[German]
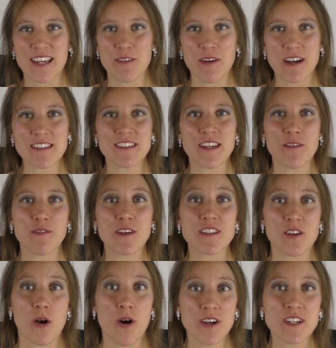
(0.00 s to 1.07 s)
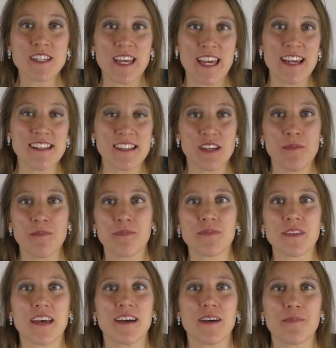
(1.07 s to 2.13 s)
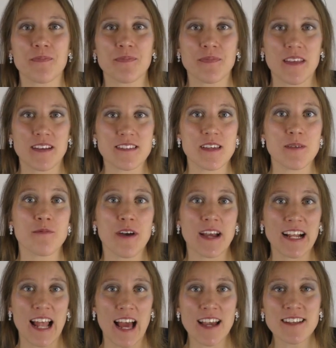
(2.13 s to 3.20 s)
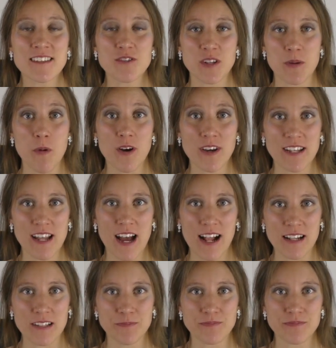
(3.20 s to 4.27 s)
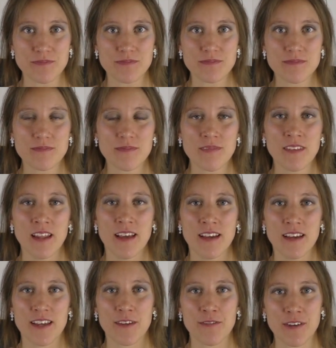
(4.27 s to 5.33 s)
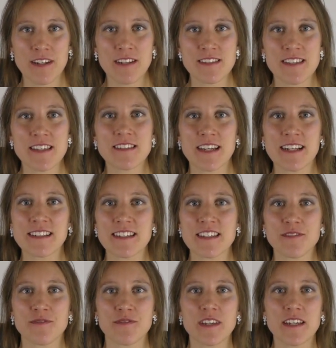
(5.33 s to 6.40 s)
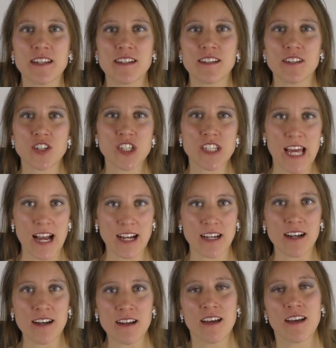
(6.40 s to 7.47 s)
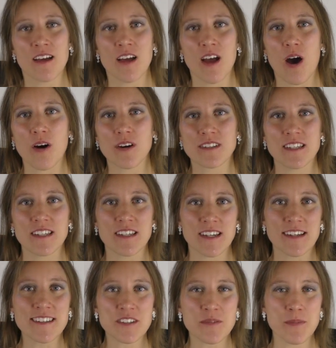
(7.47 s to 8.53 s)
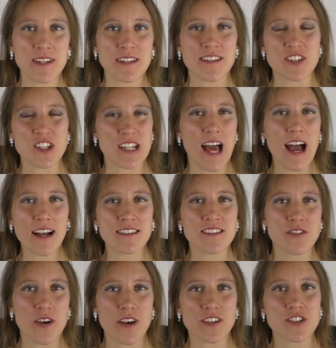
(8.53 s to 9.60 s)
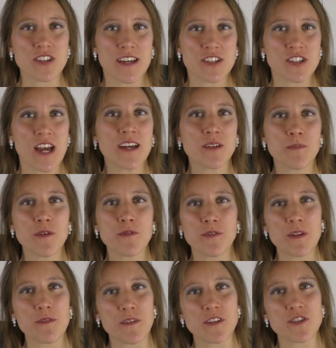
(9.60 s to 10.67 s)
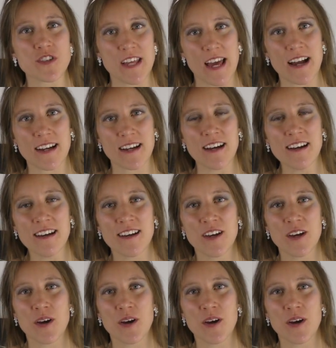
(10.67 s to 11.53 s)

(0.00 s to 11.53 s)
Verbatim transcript: Ich weiß nicht, wie es euch geht im, ähm, im Vergleich zu dem Original. Ich finde, sie singt das viel stärker. Auch die Rhythmen des Schlagzeugs erscheint mir viel, viel stärker.